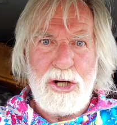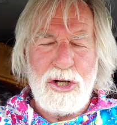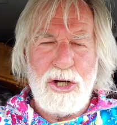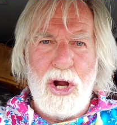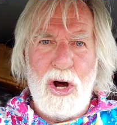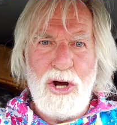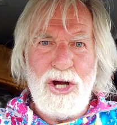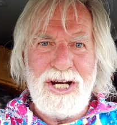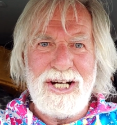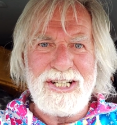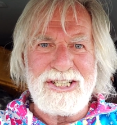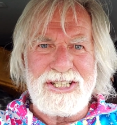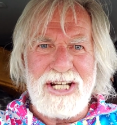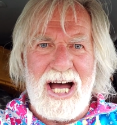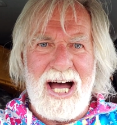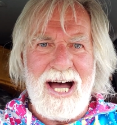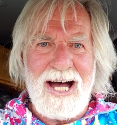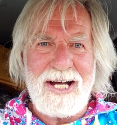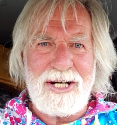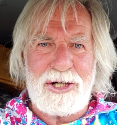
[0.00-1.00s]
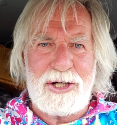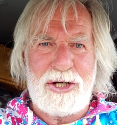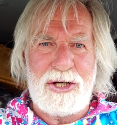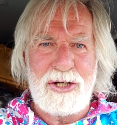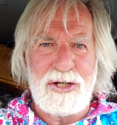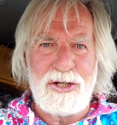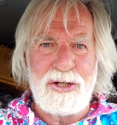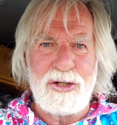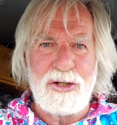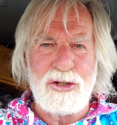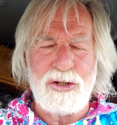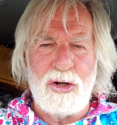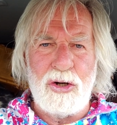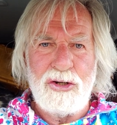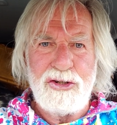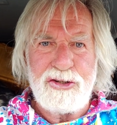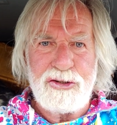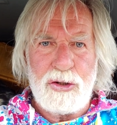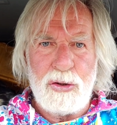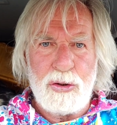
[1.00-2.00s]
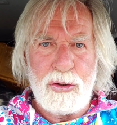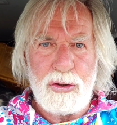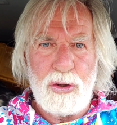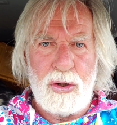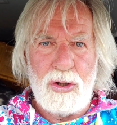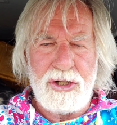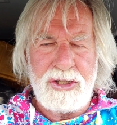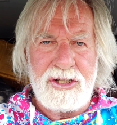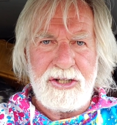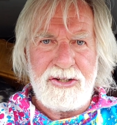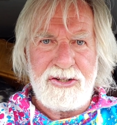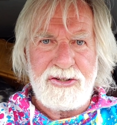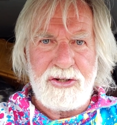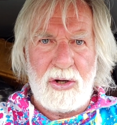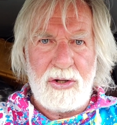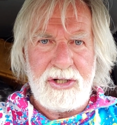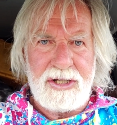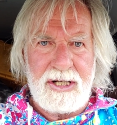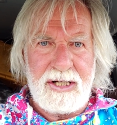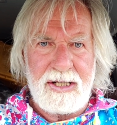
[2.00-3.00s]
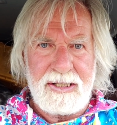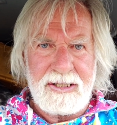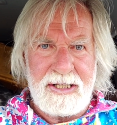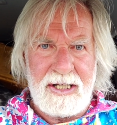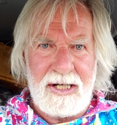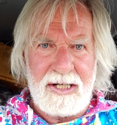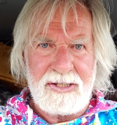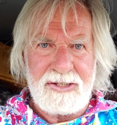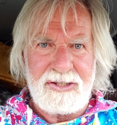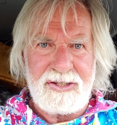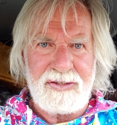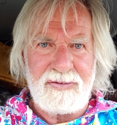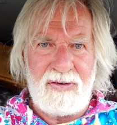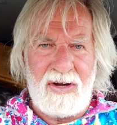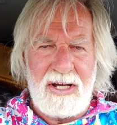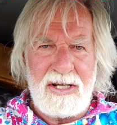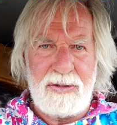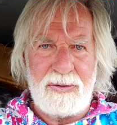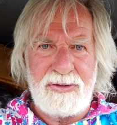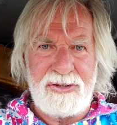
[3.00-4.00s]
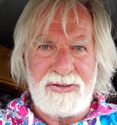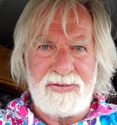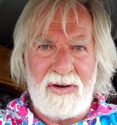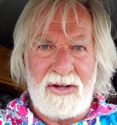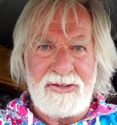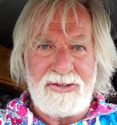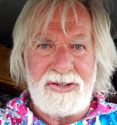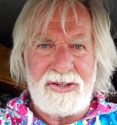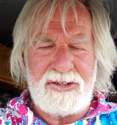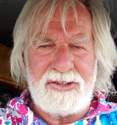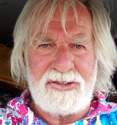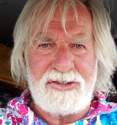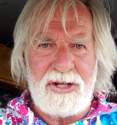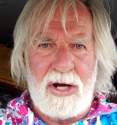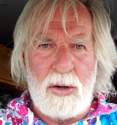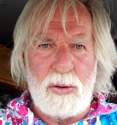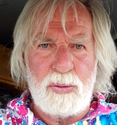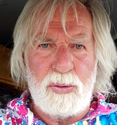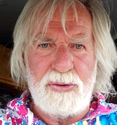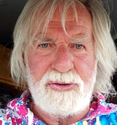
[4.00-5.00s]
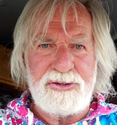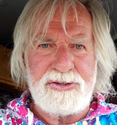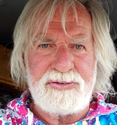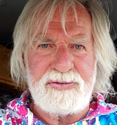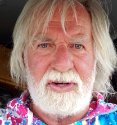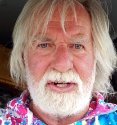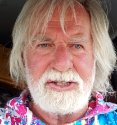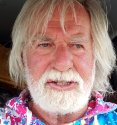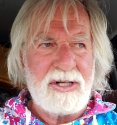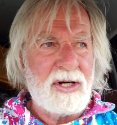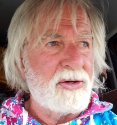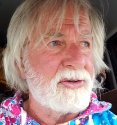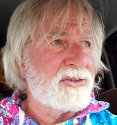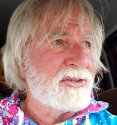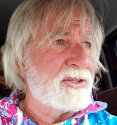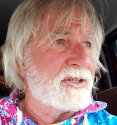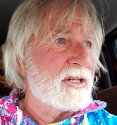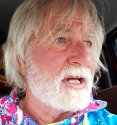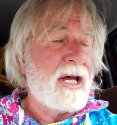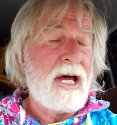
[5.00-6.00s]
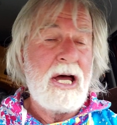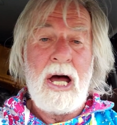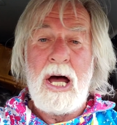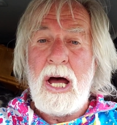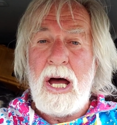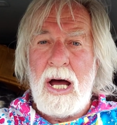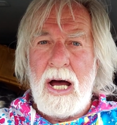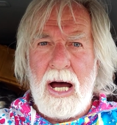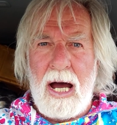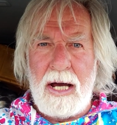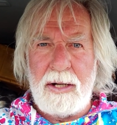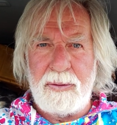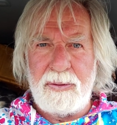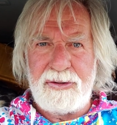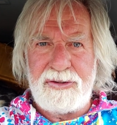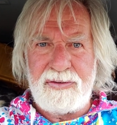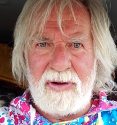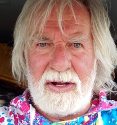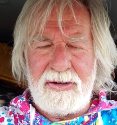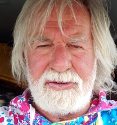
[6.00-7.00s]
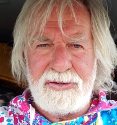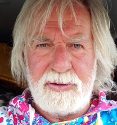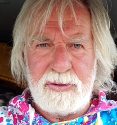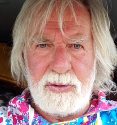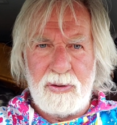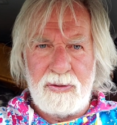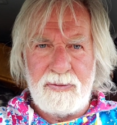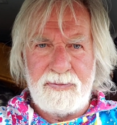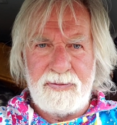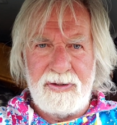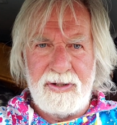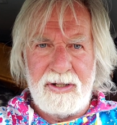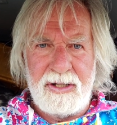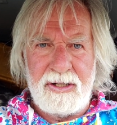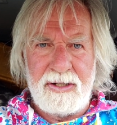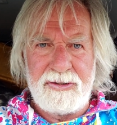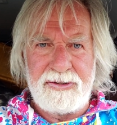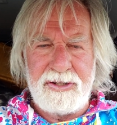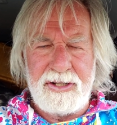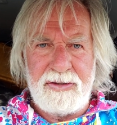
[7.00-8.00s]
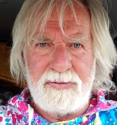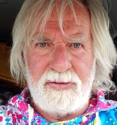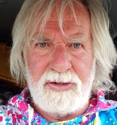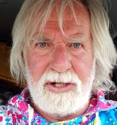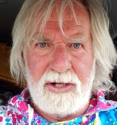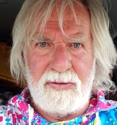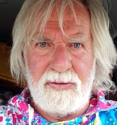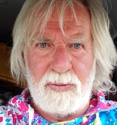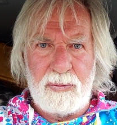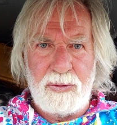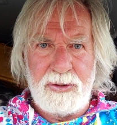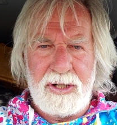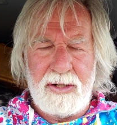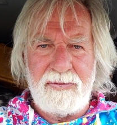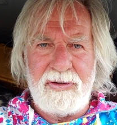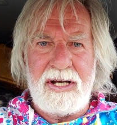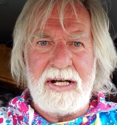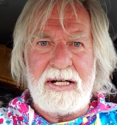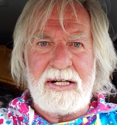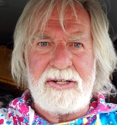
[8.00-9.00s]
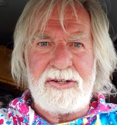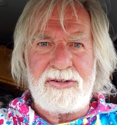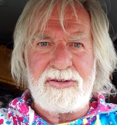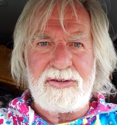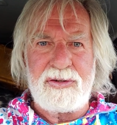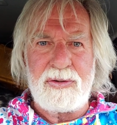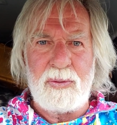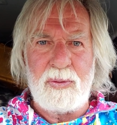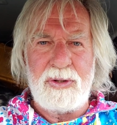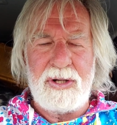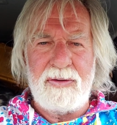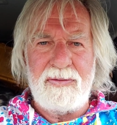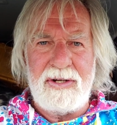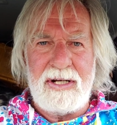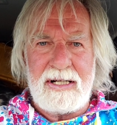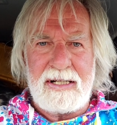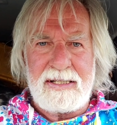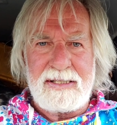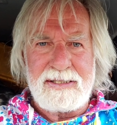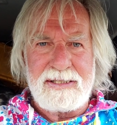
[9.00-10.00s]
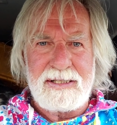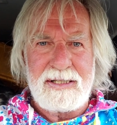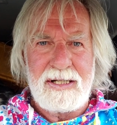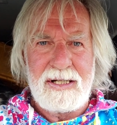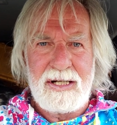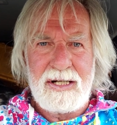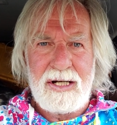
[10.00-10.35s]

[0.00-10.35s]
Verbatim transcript: Neuer Tag, neues Glück. Heute ist Sonntag, der 22. August 2021 und wir sind wieder unterwegs, unterwegs